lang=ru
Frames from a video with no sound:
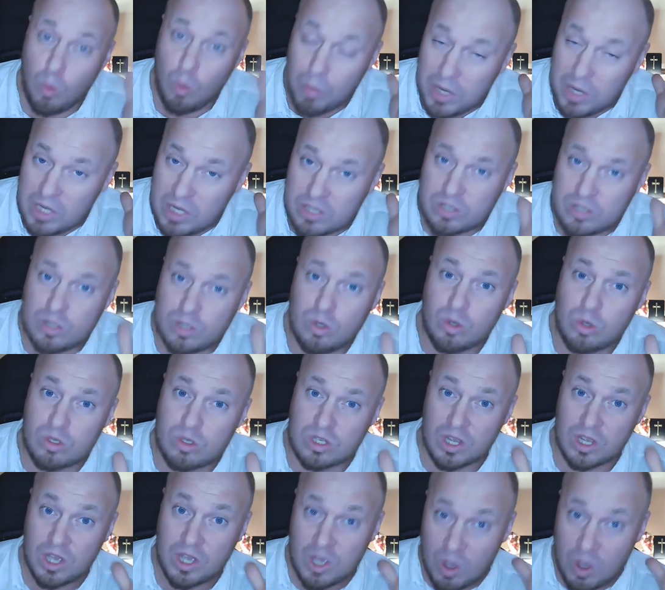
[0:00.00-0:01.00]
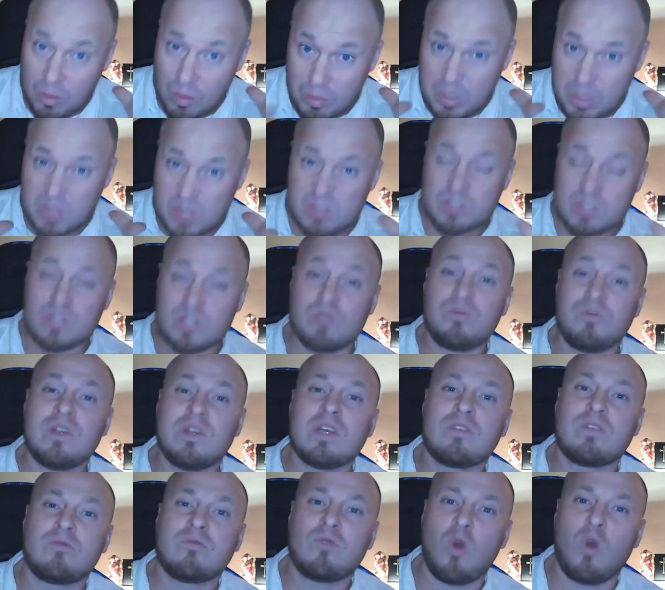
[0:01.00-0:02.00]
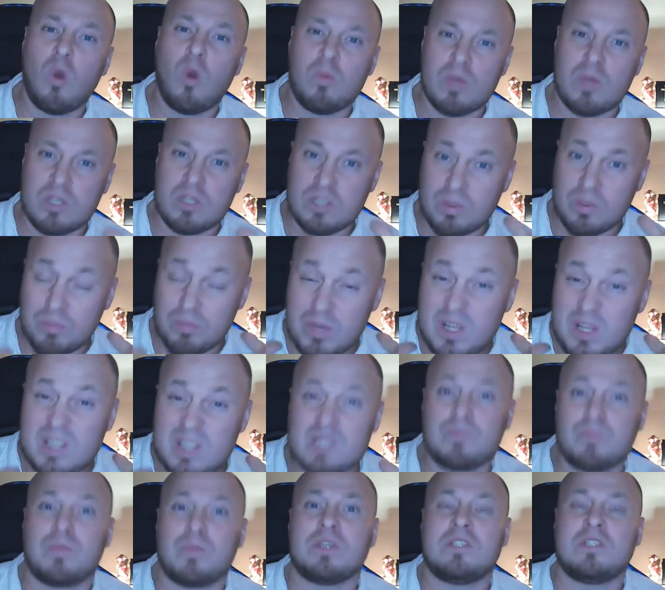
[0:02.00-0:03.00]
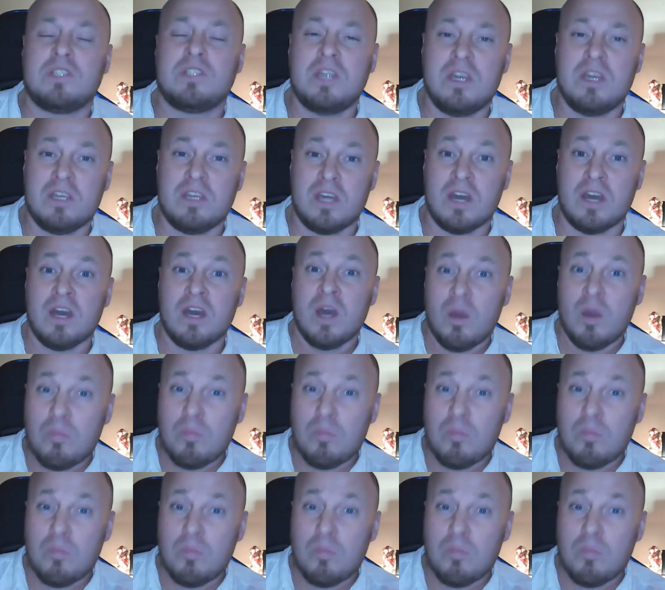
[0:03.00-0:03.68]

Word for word: Были слезы, был свет в комнате, было спасение,